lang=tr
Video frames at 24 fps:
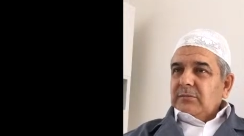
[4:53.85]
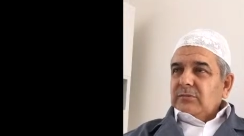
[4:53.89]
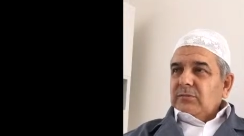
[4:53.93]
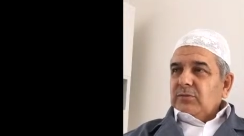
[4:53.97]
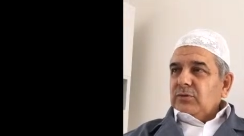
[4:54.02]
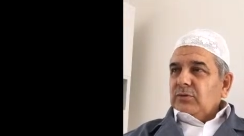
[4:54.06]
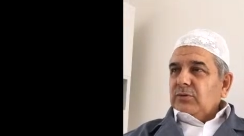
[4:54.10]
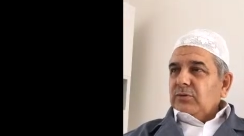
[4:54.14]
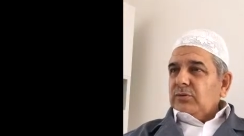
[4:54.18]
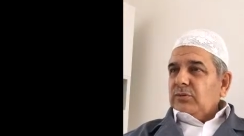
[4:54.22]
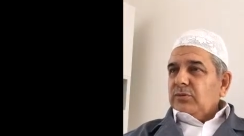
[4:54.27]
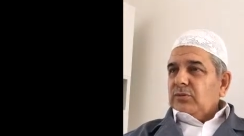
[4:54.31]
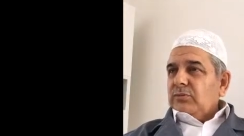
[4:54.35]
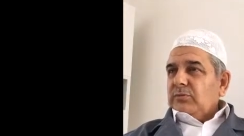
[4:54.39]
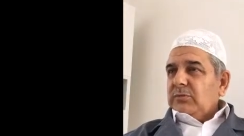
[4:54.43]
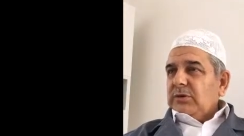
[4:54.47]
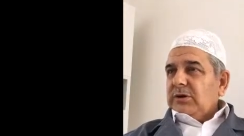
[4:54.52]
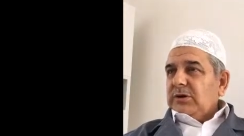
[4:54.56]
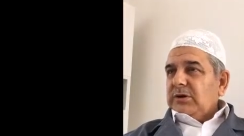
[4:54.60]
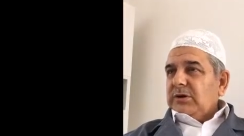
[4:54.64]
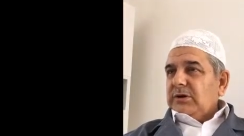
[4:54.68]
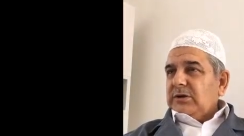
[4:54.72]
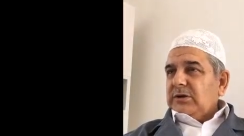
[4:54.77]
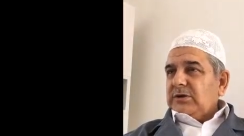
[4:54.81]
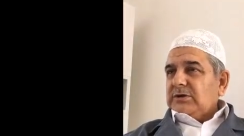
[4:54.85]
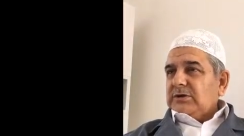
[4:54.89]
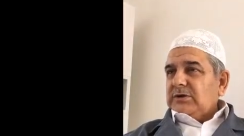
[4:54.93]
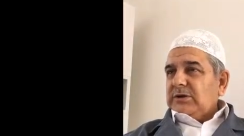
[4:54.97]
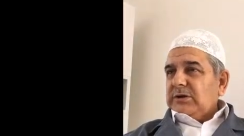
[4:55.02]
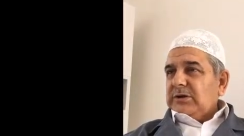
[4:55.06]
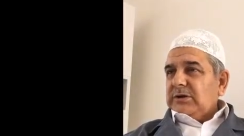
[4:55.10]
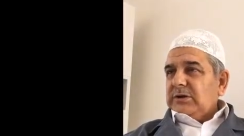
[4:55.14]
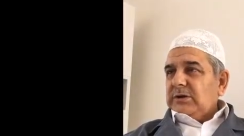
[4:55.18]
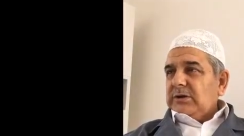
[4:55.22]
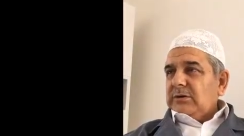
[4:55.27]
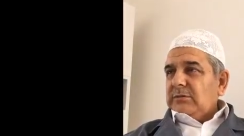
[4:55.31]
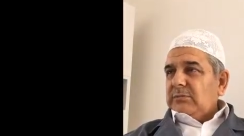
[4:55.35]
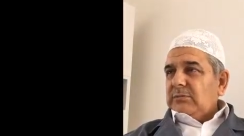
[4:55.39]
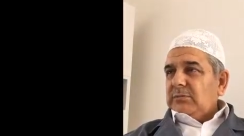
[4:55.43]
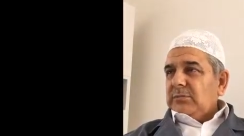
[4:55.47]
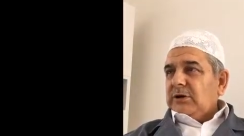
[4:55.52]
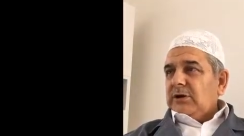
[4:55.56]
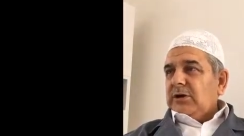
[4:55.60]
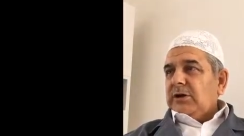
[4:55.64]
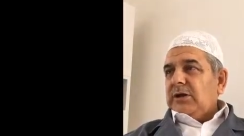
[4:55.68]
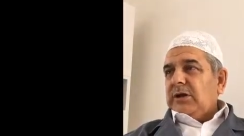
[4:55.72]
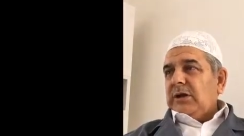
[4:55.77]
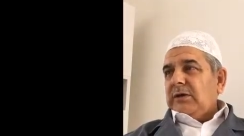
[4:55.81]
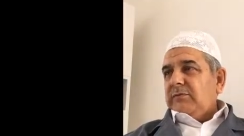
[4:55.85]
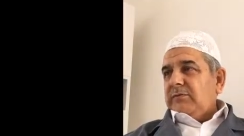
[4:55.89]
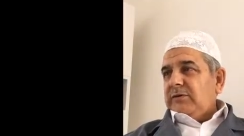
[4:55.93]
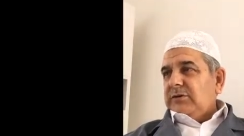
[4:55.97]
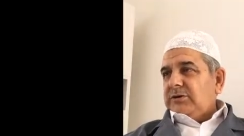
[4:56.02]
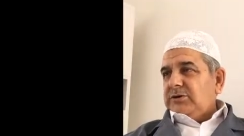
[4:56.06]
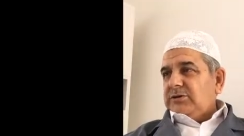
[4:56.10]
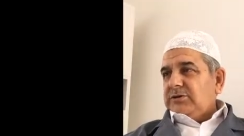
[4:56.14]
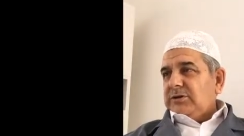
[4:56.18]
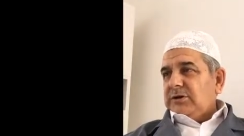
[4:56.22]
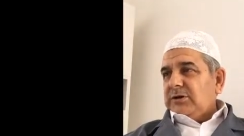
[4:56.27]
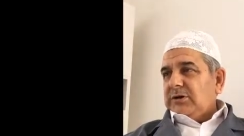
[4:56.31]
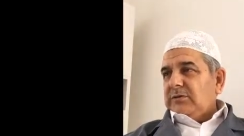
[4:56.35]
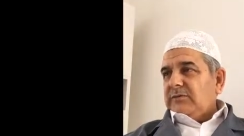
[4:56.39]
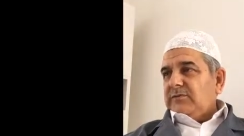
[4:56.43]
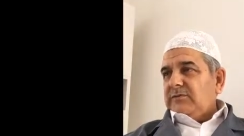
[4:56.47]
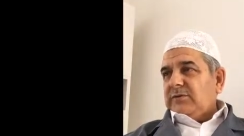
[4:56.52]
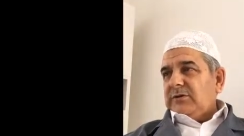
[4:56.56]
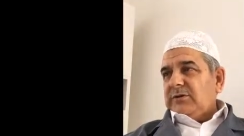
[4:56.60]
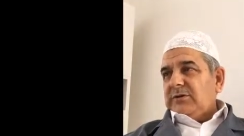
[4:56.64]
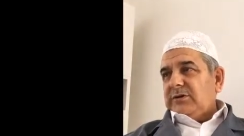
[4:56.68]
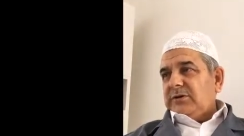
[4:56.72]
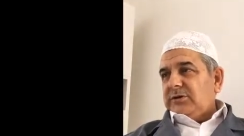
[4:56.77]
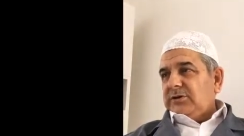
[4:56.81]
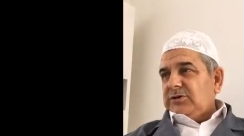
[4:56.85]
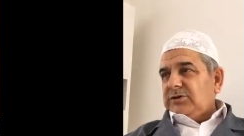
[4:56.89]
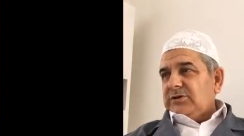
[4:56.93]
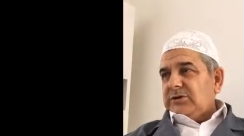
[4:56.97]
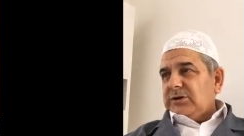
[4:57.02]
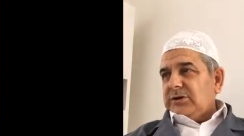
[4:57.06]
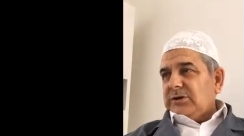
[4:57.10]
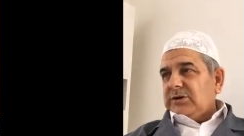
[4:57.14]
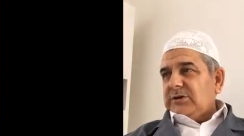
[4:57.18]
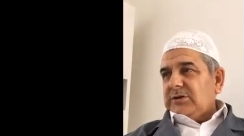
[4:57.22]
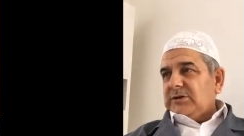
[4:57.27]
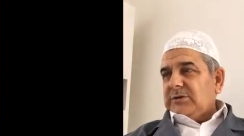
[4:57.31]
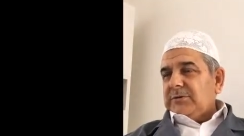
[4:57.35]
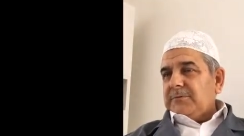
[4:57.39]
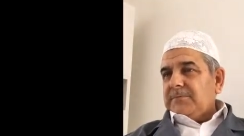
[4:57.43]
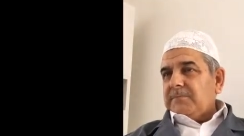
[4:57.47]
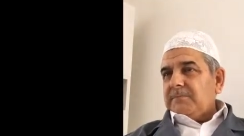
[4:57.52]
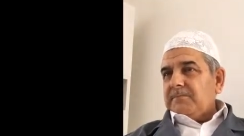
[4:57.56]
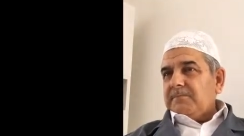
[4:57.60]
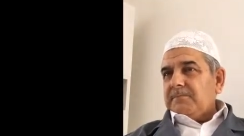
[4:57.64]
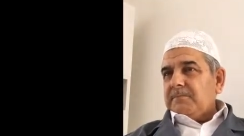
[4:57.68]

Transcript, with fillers: Bugünkü manasıyla manevi cihat, fikri cihat.